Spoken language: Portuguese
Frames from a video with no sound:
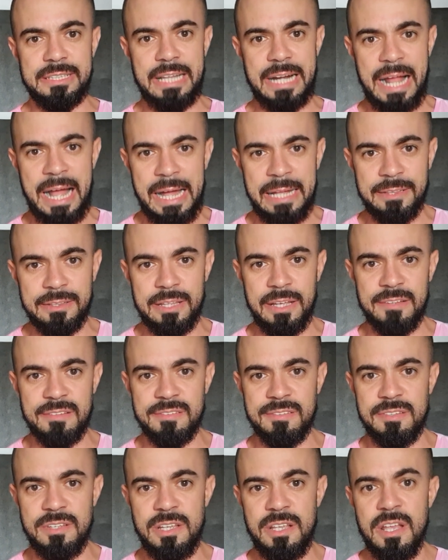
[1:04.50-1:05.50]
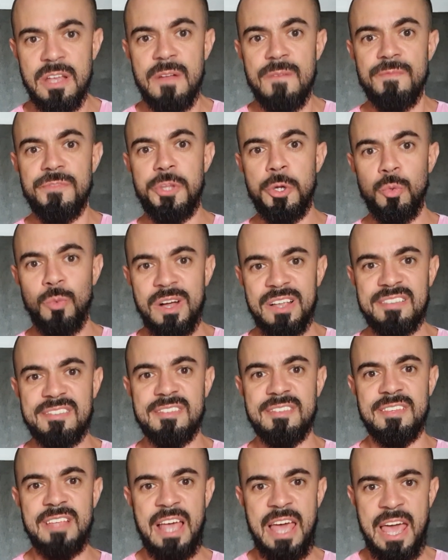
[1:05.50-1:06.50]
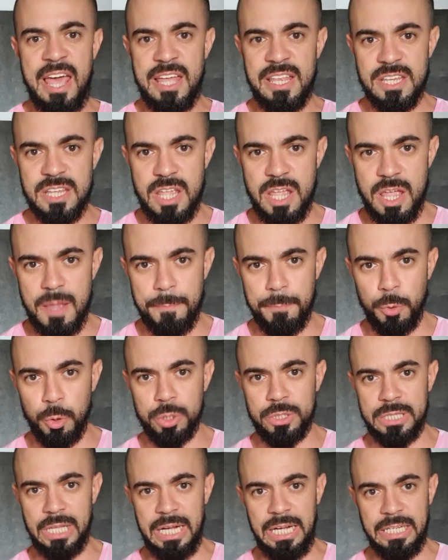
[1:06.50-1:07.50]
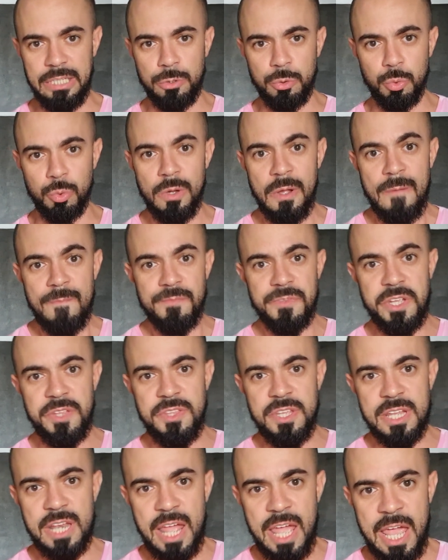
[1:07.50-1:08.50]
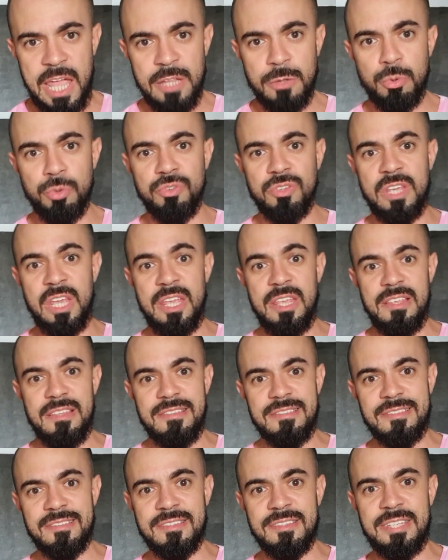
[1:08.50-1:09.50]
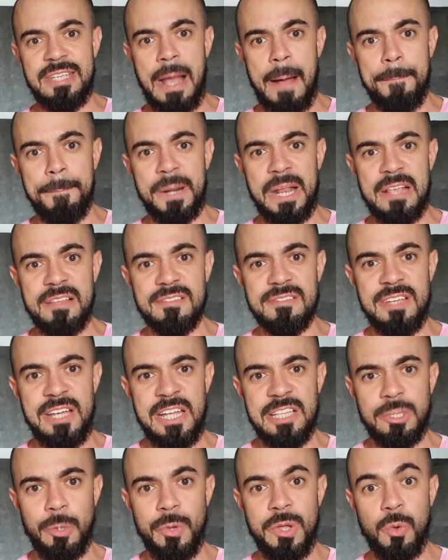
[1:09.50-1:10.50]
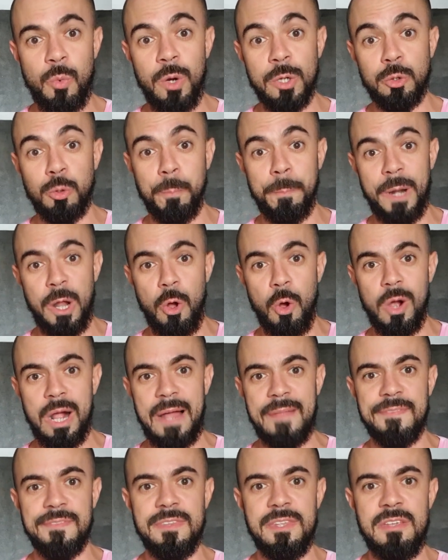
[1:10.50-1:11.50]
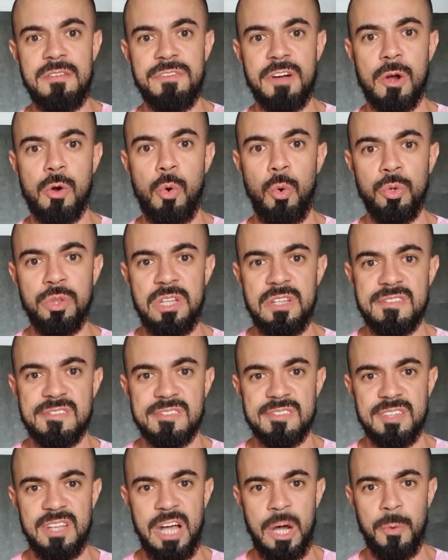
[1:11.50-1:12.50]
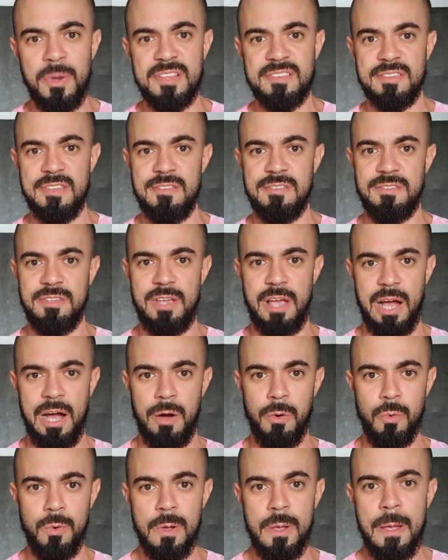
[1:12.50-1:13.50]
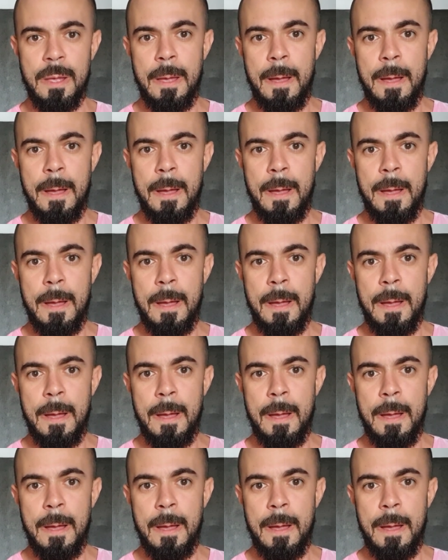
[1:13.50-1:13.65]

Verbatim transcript: Trata-se de uma série, portanto, de direitos que se apresentam enquanto prerrogativa, condição essencial